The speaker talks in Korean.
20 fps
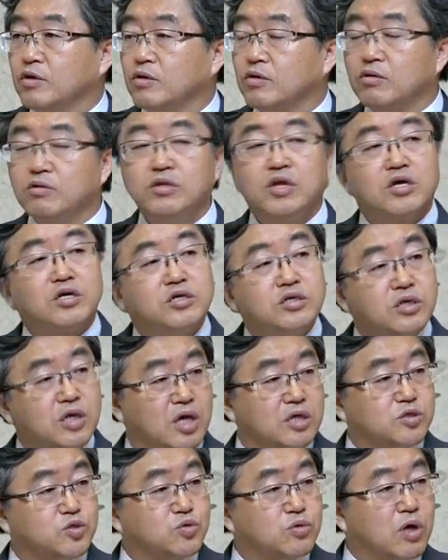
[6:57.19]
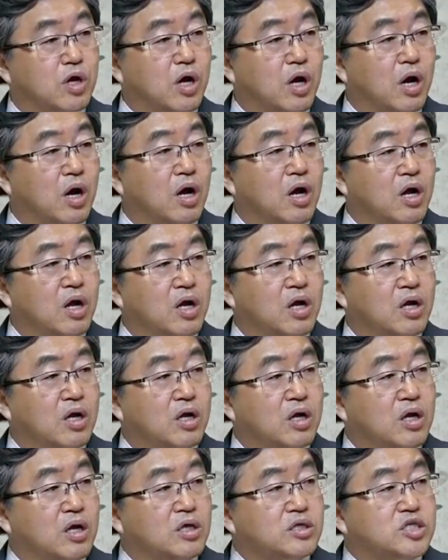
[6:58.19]
그런데 그 예수가
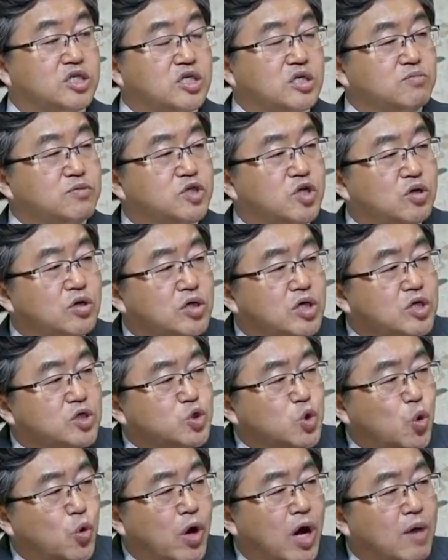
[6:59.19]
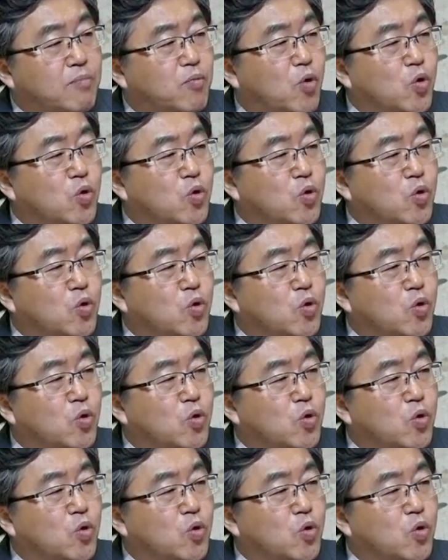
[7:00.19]
지금 저렇게 초라한